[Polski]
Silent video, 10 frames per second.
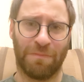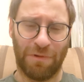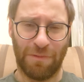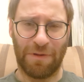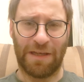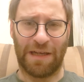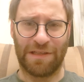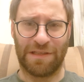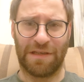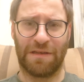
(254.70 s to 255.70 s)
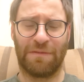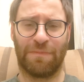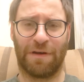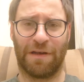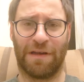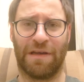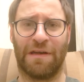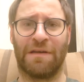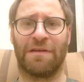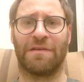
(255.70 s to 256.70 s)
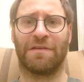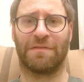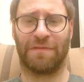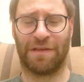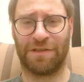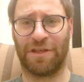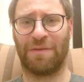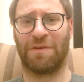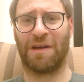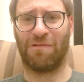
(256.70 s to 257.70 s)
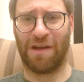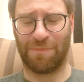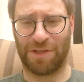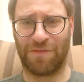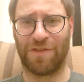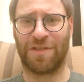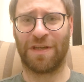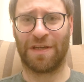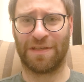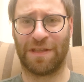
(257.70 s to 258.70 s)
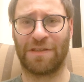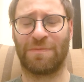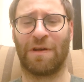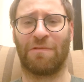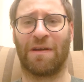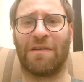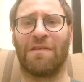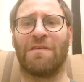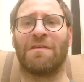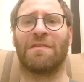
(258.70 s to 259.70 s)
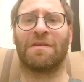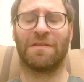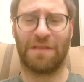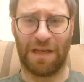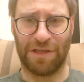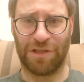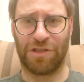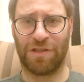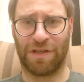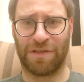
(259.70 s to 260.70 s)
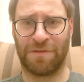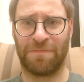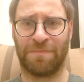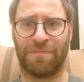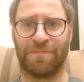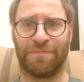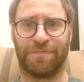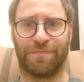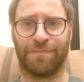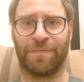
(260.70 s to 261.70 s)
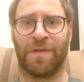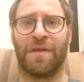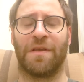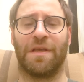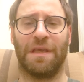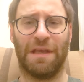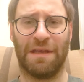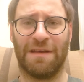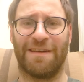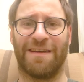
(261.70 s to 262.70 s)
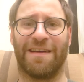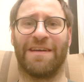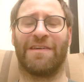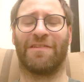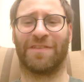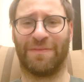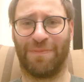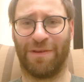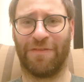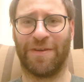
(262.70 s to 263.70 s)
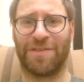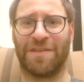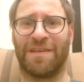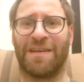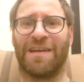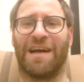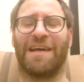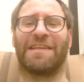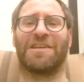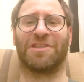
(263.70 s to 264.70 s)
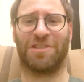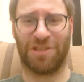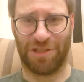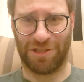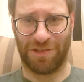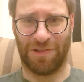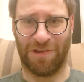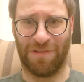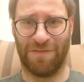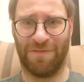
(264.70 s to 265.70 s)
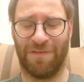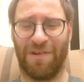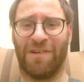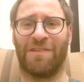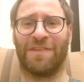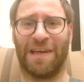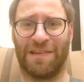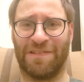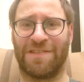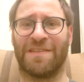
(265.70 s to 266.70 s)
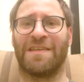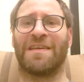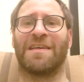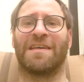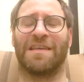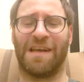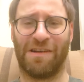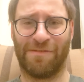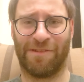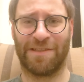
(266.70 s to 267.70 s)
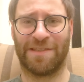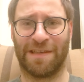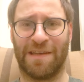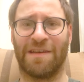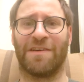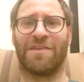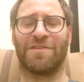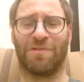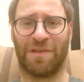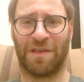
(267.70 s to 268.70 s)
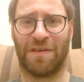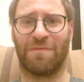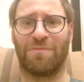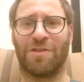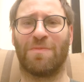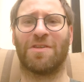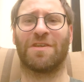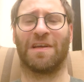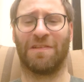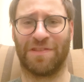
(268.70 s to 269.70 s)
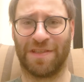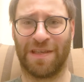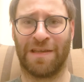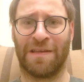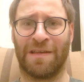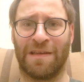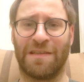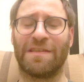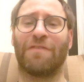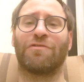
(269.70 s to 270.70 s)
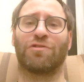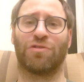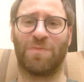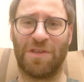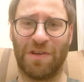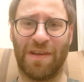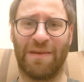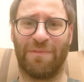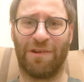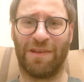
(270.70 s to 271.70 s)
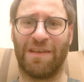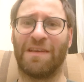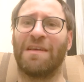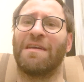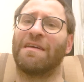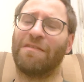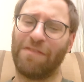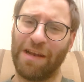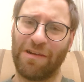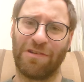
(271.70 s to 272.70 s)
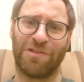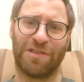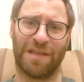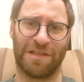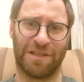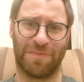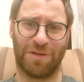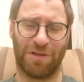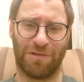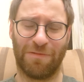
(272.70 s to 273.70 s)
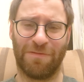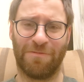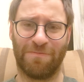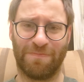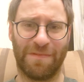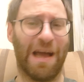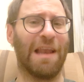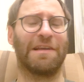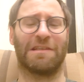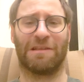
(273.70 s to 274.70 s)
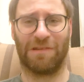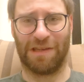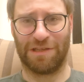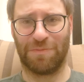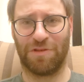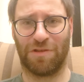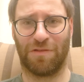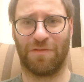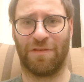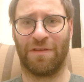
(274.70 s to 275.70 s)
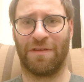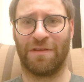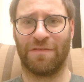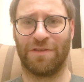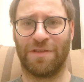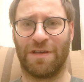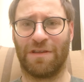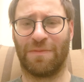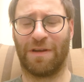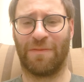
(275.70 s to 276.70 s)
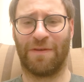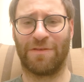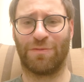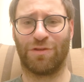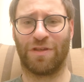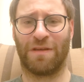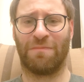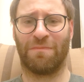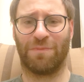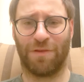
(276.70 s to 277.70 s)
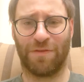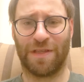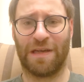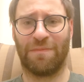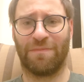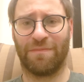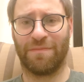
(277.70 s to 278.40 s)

Publikacje pana Andrzeja Michałka, przedwcześnie niestety zmarłego, należy czytać i e, kontemplować, a także cieszyć oko, oglądając jego własne rysunki przybliżające dawno już minione epoki wielkości naszych przodków, ale nie tylko naszych przodków. Wszystkiego dobrego Państwu życzę. Do widzenia.